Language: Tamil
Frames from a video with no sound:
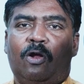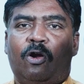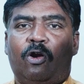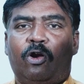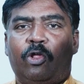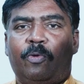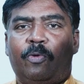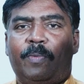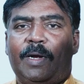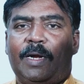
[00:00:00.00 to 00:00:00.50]

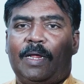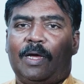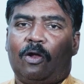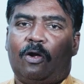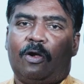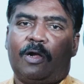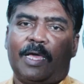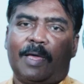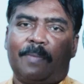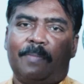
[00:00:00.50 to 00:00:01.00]
ஆடியோ மீடியா
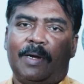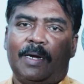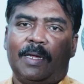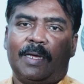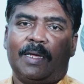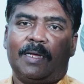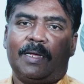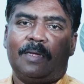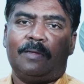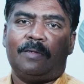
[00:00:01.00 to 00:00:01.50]
காண்டாக்ட்
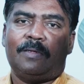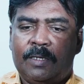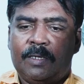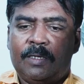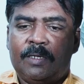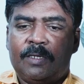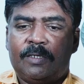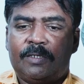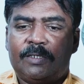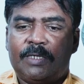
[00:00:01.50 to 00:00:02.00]
பண்ணுங்கள்
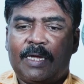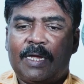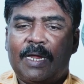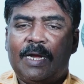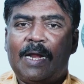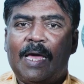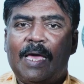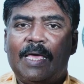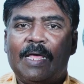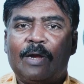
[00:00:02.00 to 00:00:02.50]

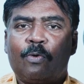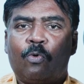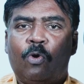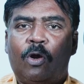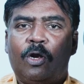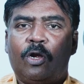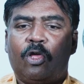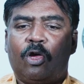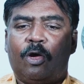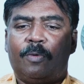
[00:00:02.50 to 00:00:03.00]
செகண்ட் ஹையர்
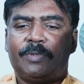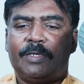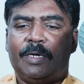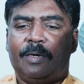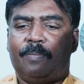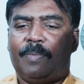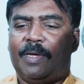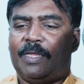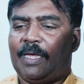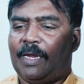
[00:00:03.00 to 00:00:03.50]
குவாலிட்டி ஆப்ஷன்
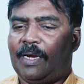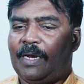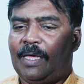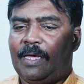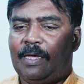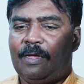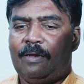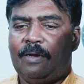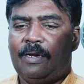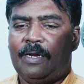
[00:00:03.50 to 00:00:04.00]
பார்த்தீங்கன்னா
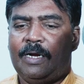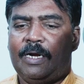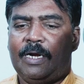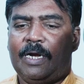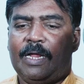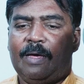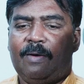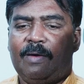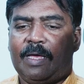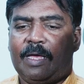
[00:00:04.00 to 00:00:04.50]

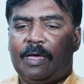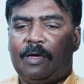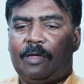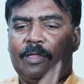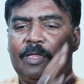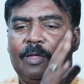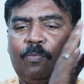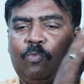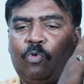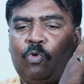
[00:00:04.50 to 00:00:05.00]
நான் இங்கே
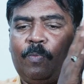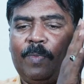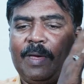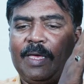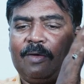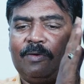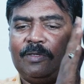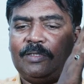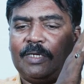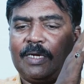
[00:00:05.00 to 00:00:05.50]
இந்த பூம்
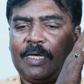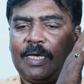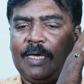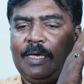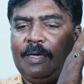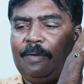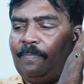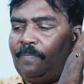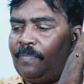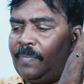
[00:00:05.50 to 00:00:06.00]
மைக் வச்சுருக்கேன்